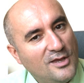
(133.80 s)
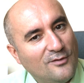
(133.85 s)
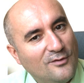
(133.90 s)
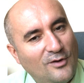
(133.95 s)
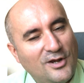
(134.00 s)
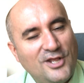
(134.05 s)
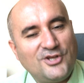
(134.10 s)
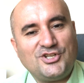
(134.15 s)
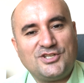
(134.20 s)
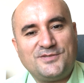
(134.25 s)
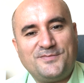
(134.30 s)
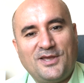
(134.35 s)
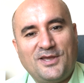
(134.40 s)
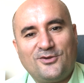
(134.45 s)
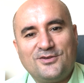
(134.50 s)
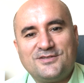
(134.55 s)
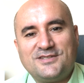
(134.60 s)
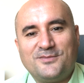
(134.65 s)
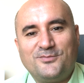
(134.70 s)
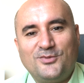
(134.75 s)
Voilà, j'espère
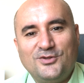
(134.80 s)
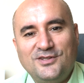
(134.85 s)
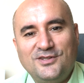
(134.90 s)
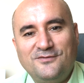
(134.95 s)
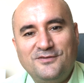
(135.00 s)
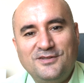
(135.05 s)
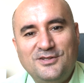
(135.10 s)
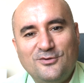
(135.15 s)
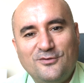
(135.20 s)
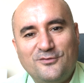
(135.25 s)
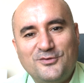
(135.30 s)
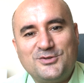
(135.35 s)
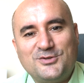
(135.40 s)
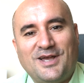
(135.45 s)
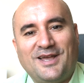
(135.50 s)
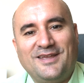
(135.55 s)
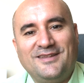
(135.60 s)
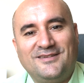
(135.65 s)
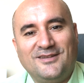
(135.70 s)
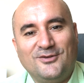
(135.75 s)
que cette petite vidéo vous
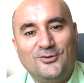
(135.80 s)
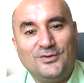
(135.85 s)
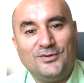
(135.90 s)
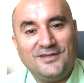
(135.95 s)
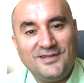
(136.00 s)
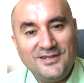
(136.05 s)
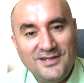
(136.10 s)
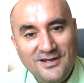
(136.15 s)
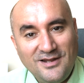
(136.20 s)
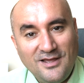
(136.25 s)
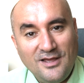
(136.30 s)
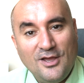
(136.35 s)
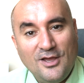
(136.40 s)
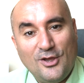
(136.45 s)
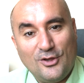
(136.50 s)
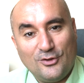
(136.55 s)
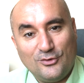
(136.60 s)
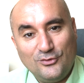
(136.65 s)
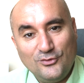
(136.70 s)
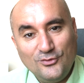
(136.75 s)
aura été utile.
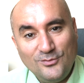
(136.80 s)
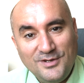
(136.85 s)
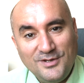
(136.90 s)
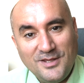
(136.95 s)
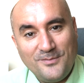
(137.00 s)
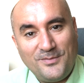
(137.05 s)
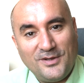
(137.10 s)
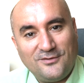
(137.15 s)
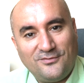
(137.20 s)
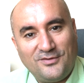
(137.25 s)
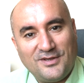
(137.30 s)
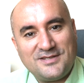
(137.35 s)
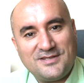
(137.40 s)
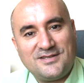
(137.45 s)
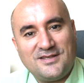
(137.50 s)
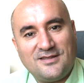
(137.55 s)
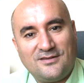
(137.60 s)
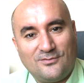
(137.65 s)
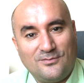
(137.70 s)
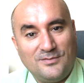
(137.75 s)
N'oubliez pas de faire
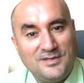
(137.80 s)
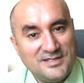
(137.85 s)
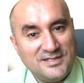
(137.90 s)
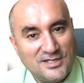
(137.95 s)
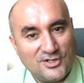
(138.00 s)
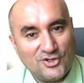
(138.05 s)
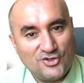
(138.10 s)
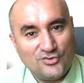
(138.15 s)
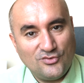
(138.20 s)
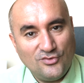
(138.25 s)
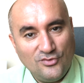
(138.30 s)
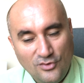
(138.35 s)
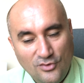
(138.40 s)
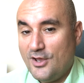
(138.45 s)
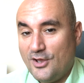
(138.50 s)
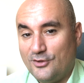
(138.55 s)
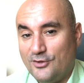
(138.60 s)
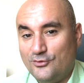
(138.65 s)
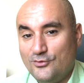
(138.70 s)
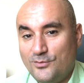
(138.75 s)
cette mise à jour.
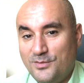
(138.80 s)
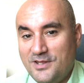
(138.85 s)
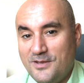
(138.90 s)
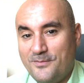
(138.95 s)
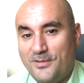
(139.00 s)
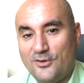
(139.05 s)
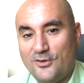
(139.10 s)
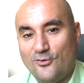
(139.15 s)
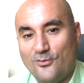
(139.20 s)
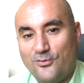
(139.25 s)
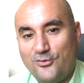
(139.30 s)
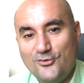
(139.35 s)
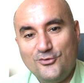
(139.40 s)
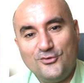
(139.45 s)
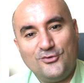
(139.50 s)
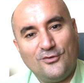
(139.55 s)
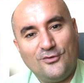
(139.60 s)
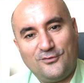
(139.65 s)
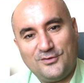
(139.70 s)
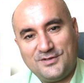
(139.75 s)
N'oubliez pas non plus
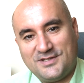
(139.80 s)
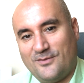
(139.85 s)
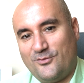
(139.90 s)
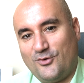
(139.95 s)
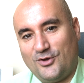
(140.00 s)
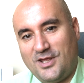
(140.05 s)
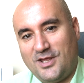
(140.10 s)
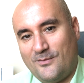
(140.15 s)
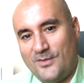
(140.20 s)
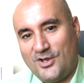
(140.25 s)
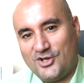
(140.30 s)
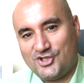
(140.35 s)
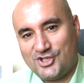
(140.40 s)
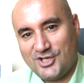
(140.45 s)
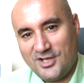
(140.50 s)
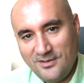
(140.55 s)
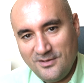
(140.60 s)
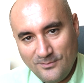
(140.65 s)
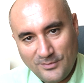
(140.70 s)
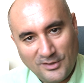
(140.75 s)
de vous abonner à ma
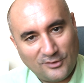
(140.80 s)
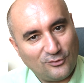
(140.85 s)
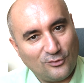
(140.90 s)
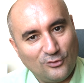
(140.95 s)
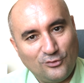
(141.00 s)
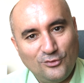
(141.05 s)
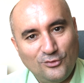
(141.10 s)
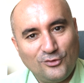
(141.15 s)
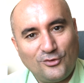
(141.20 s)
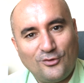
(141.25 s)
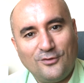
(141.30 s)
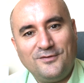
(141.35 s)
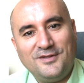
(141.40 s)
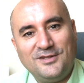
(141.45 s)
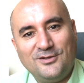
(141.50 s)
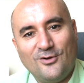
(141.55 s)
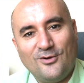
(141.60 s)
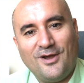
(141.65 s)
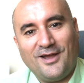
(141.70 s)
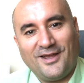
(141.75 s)
chaîne parce que d'autres
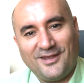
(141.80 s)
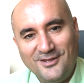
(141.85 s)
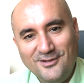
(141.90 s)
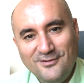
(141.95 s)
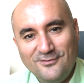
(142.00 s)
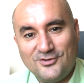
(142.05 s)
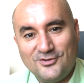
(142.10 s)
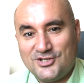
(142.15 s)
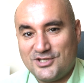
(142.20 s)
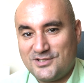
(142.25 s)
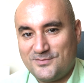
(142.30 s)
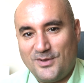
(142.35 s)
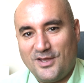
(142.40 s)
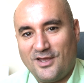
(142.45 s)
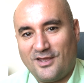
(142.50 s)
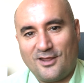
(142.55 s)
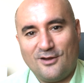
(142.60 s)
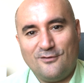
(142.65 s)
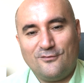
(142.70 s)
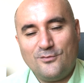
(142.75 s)
vidéos arrivent
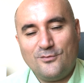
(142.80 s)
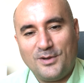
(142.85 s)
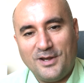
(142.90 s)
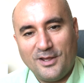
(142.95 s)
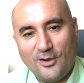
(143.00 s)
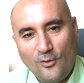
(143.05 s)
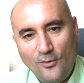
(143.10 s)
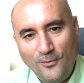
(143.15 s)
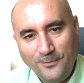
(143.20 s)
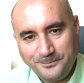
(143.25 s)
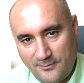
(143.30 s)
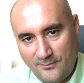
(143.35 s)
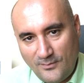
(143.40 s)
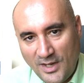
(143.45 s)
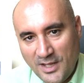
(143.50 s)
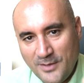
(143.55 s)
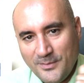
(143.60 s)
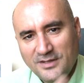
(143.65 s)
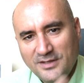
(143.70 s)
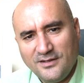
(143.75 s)
j'espère qu'elles vous plairont.
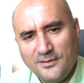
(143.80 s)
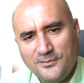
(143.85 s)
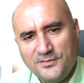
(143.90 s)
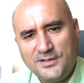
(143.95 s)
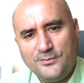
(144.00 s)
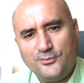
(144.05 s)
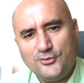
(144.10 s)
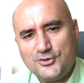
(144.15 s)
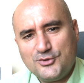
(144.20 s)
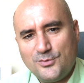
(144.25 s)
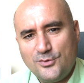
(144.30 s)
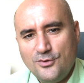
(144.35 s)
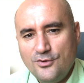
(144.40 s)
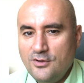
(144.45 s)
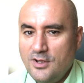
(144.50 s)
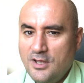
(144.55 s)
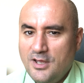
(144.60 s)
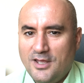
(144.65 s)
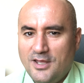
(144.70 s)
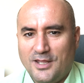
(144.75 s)
Et mettez un petit pouce bleu
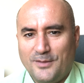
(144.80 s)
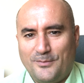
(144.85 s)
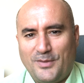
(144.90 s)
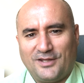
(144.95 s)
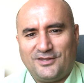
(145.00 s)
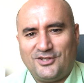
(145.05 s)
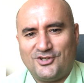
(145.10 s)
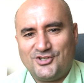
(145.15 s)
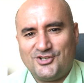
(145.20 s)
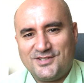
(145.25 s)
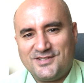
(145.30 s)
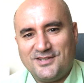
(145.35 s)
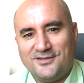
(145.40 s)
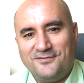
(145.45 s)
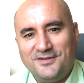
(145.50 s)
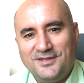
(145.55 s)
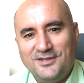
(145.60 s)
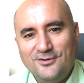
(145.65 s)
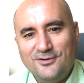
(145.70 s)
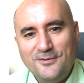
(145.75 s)
et partagez cette
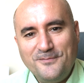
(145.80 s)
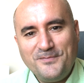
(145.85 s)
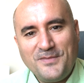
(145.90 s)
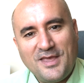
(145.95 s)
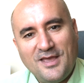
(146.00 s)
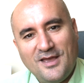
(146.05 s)
vidéo.